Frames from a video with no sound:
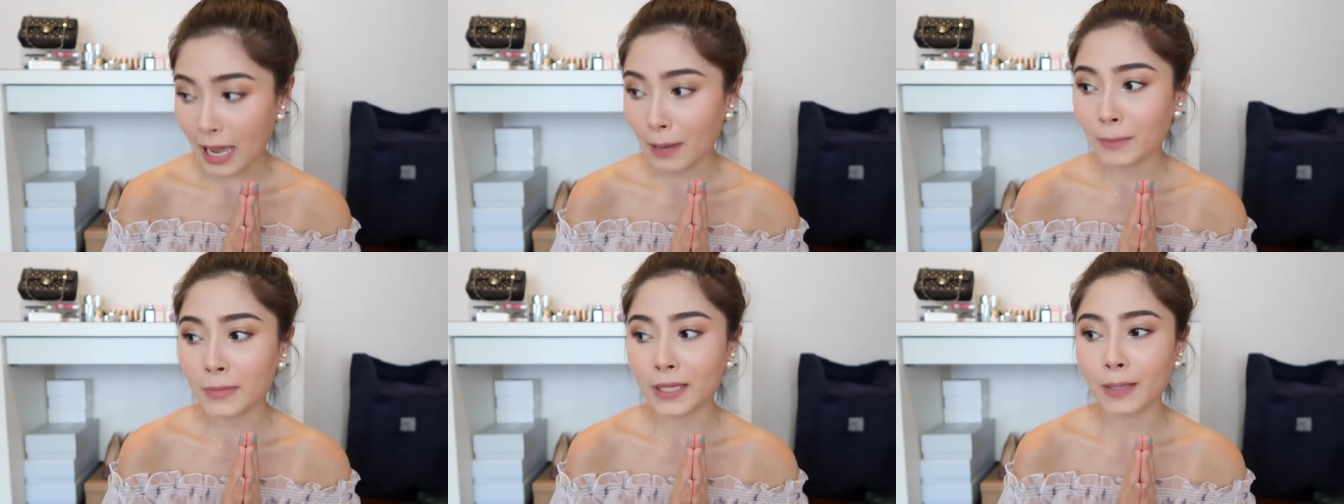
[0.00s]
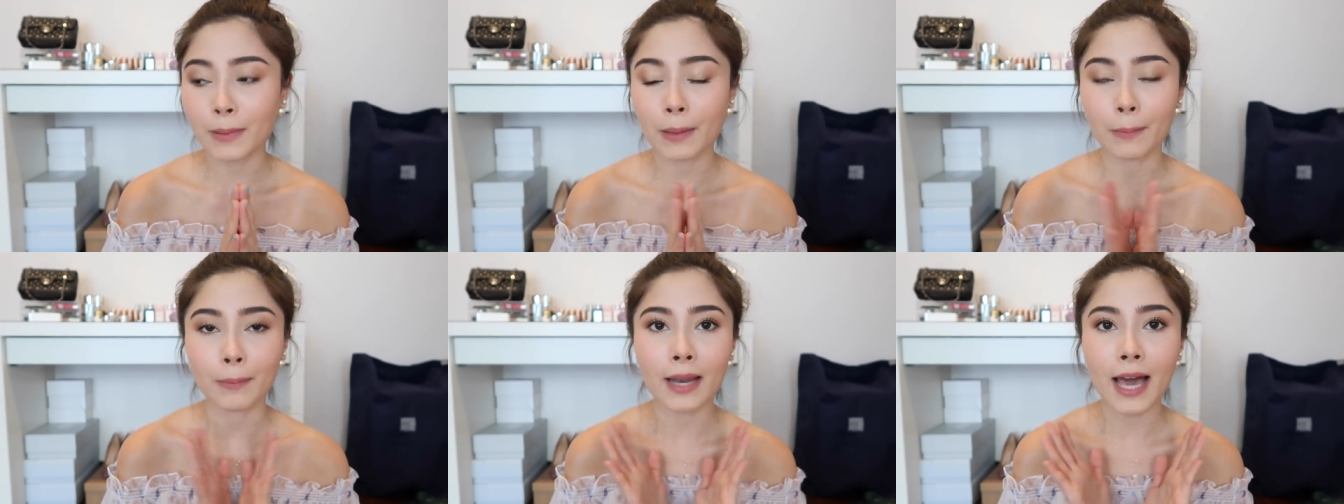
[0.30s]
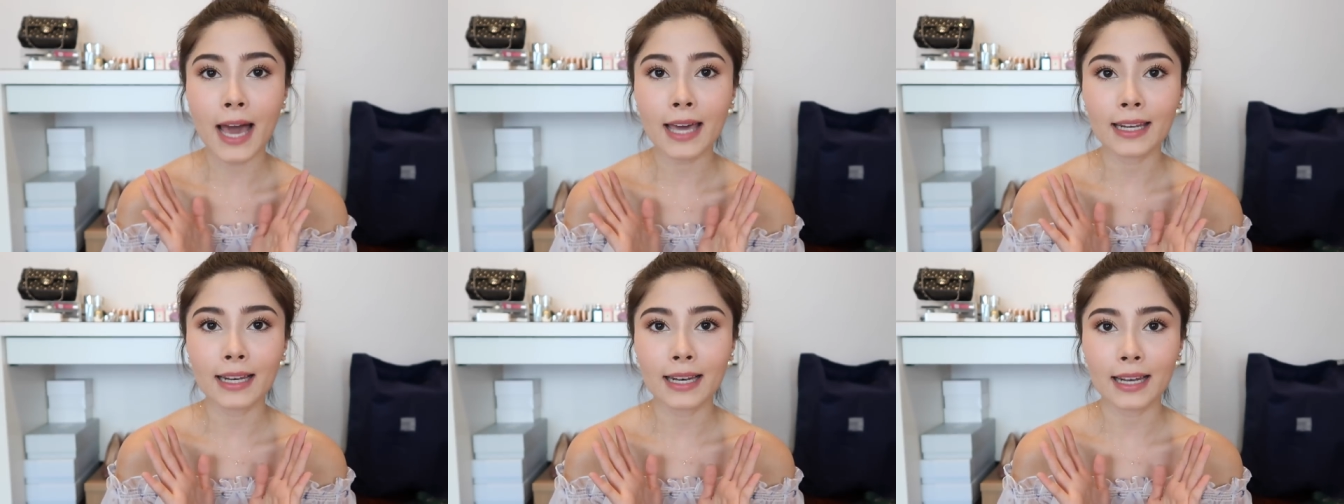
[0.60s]
ถ้ามีผิดพ
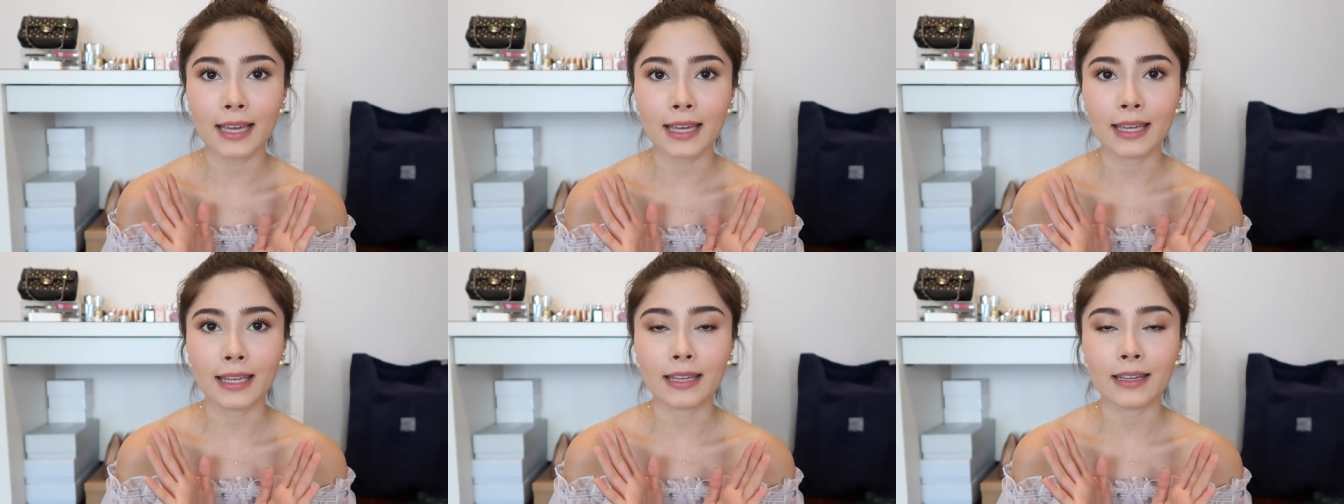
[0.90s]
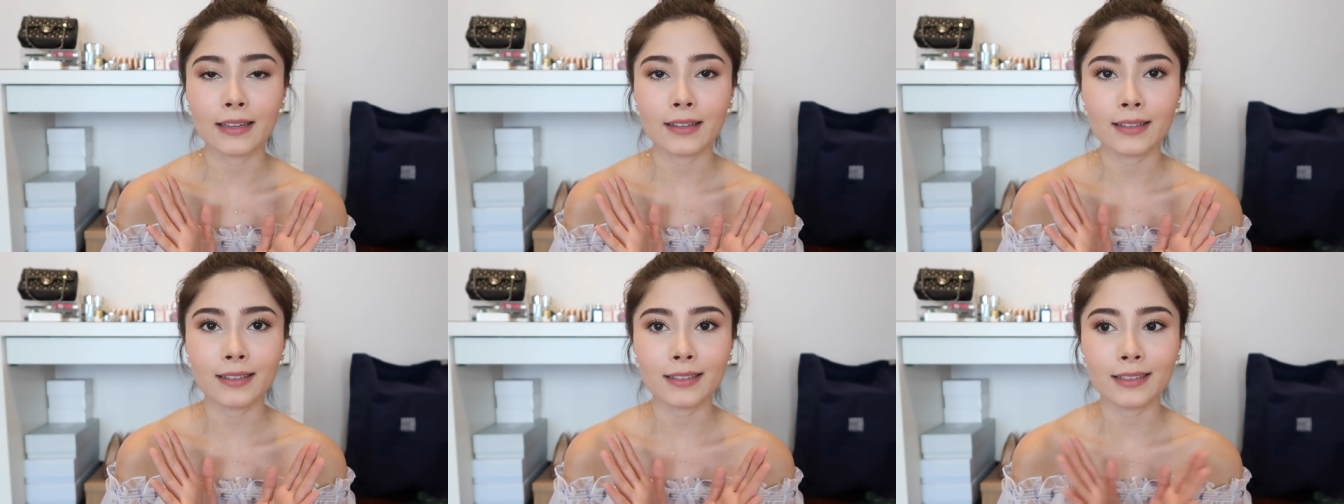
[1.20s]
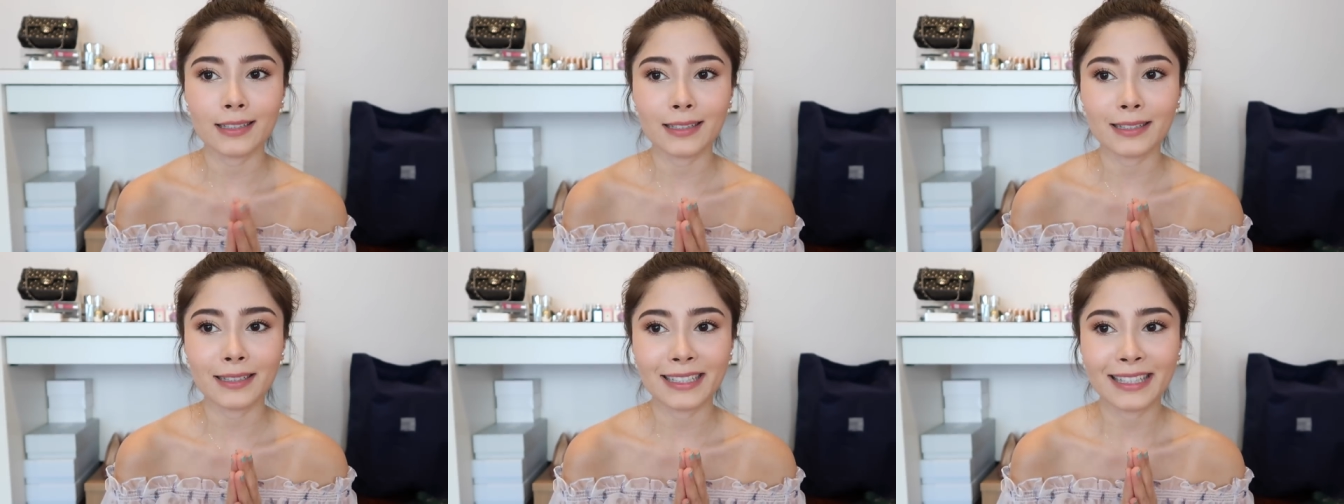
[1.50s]
ลาดอะไรก็
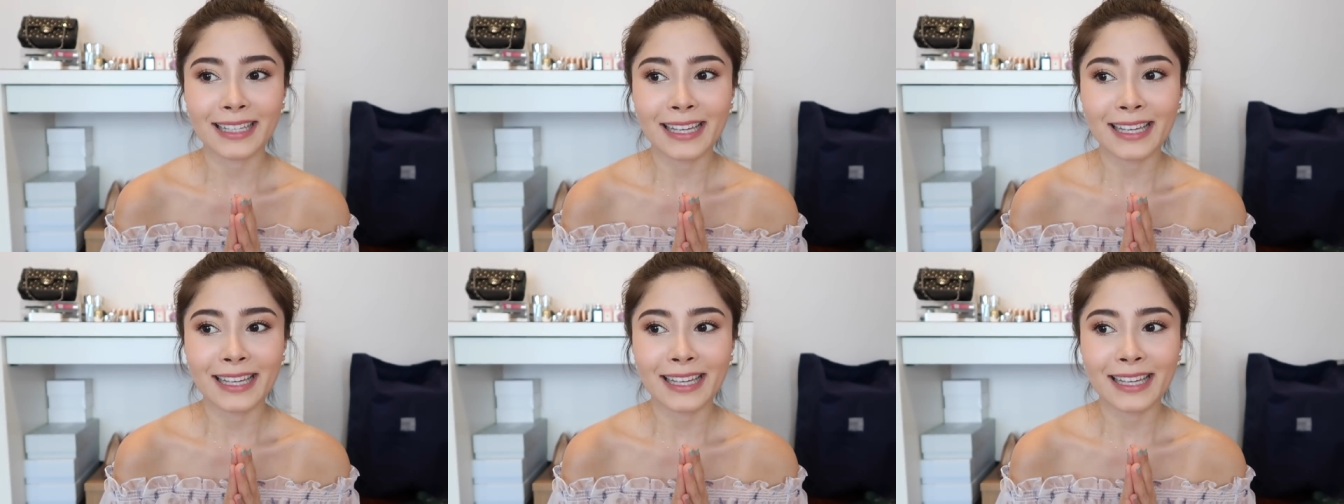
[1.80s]
คือ